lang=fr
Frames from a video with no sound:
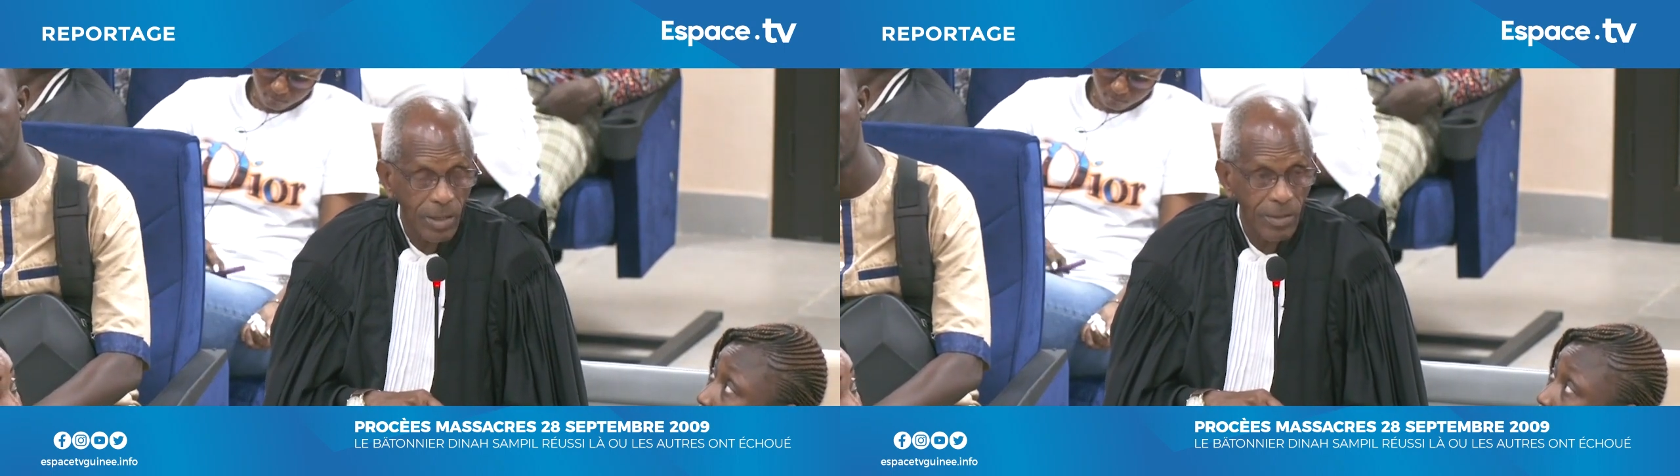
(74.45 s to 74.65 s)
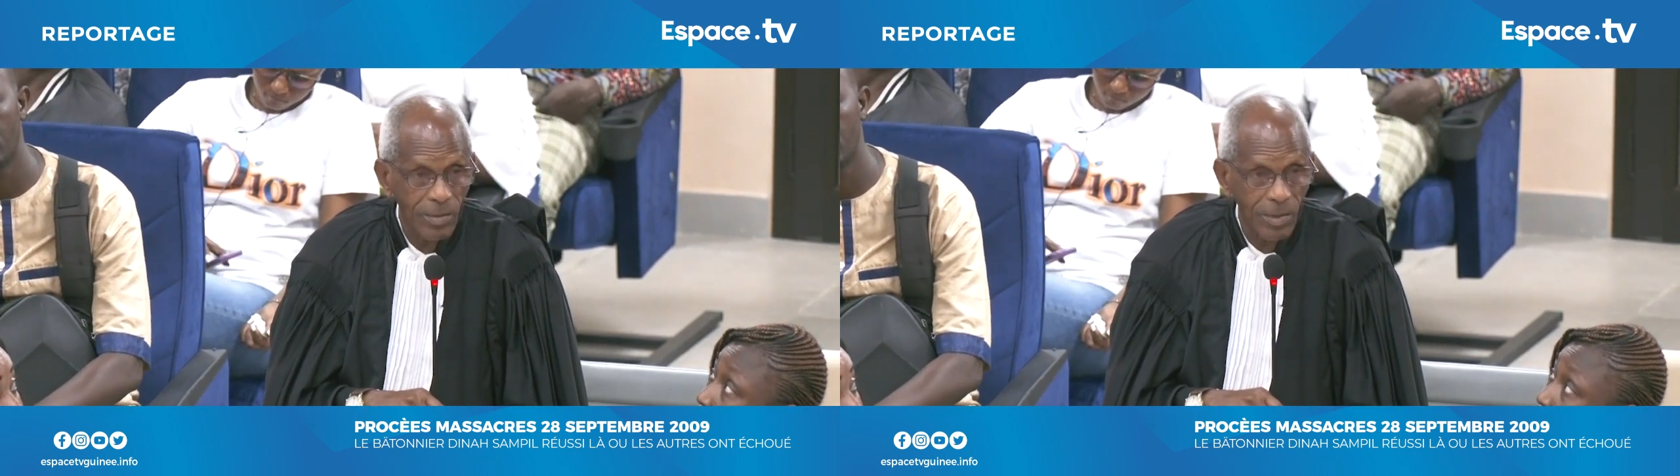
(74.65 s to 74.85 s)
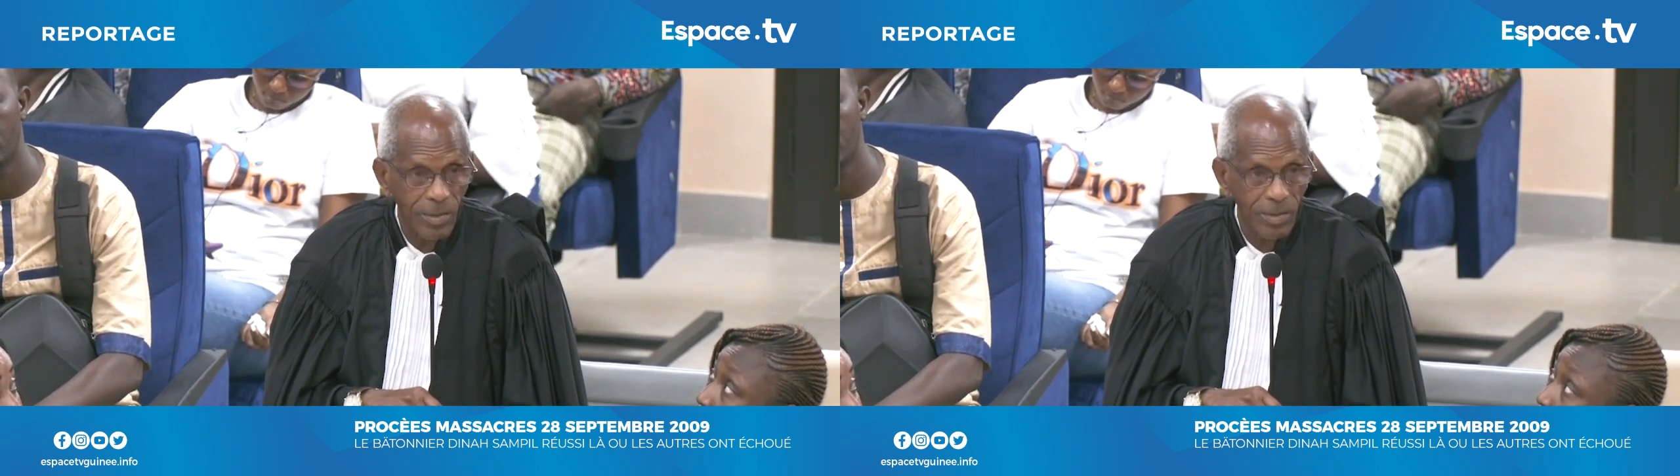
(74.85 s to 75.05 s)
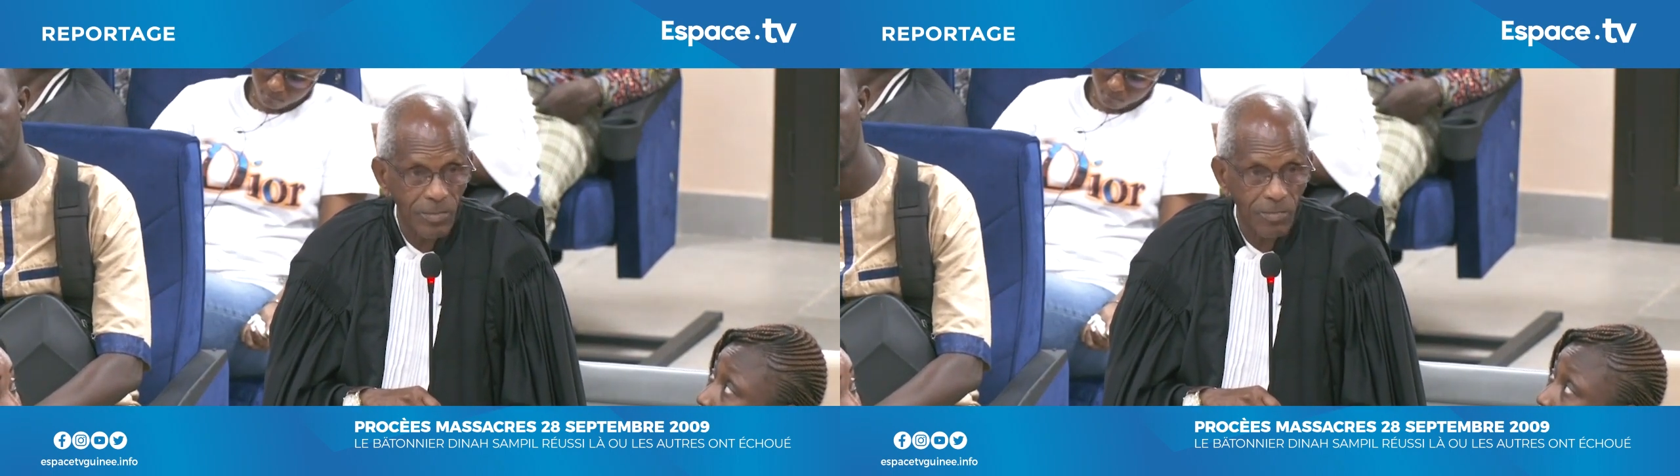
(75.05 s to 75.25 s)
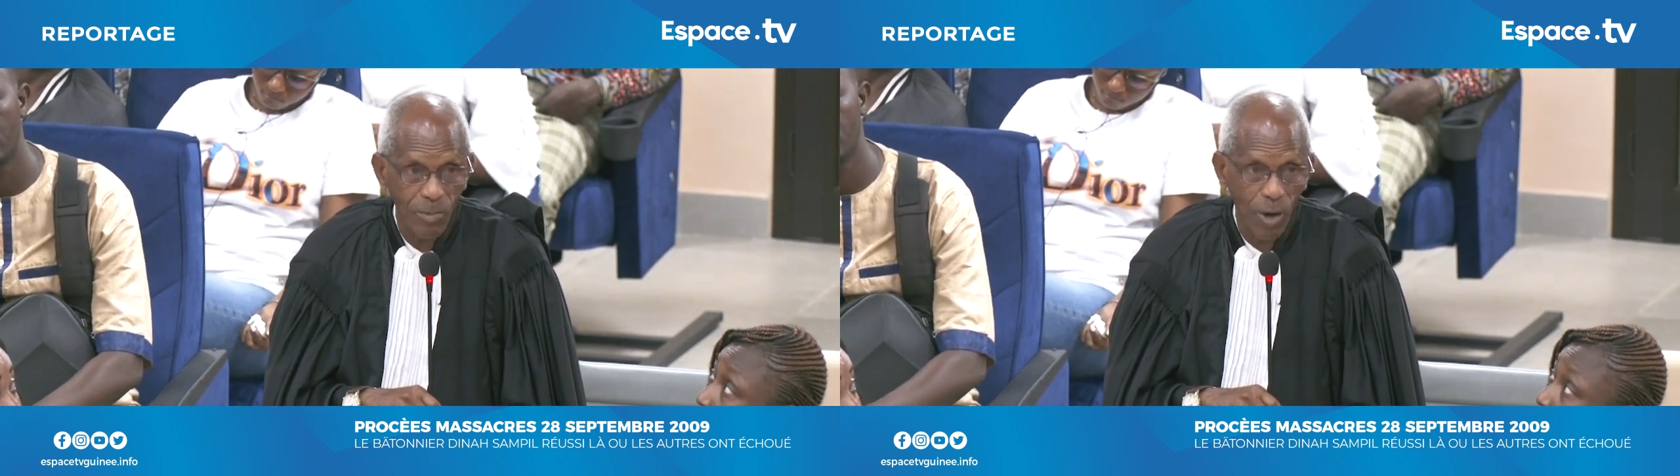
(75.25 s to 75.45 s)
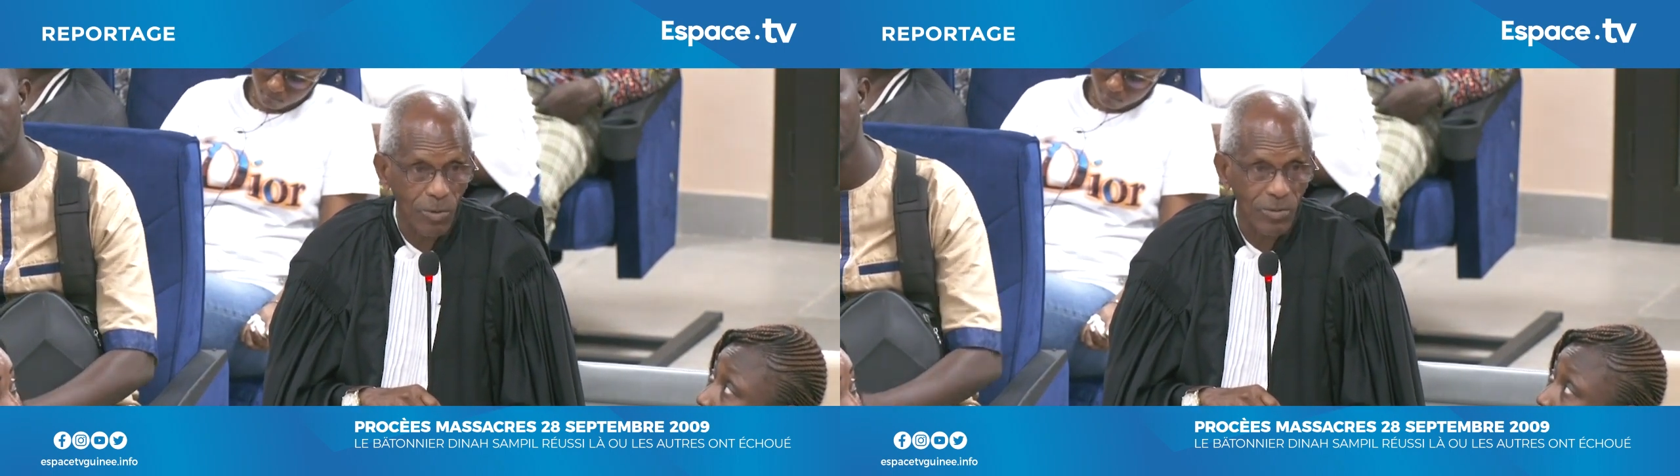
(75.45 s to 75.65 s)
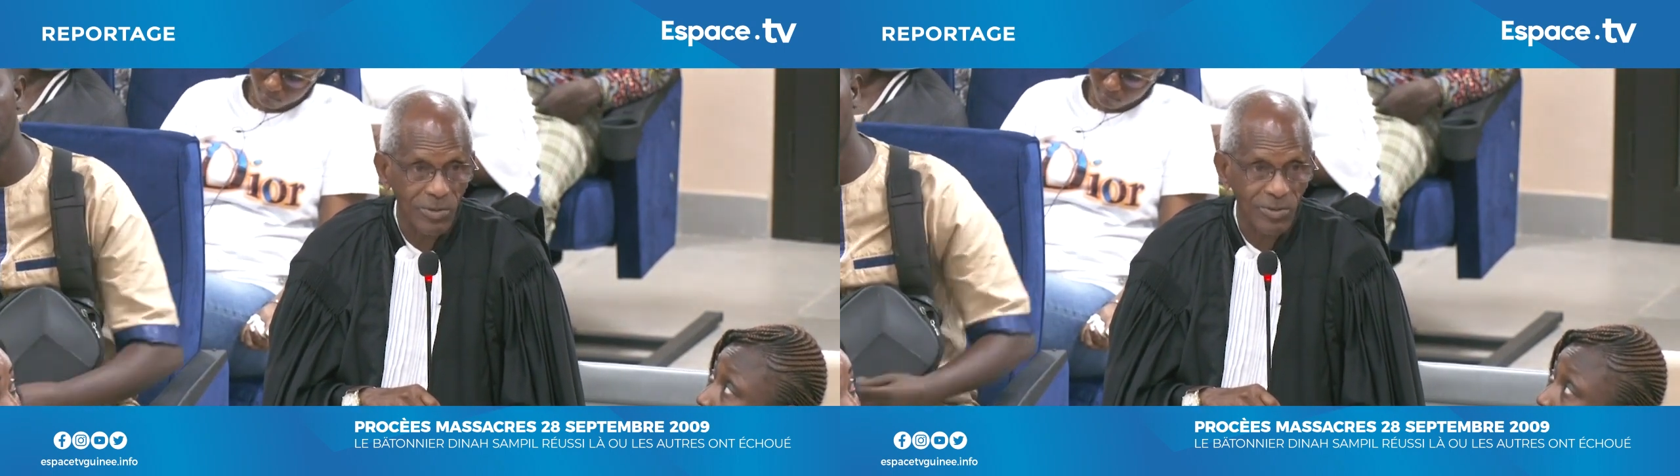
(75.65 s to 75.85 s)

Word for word: qui n'ont pas payé leurs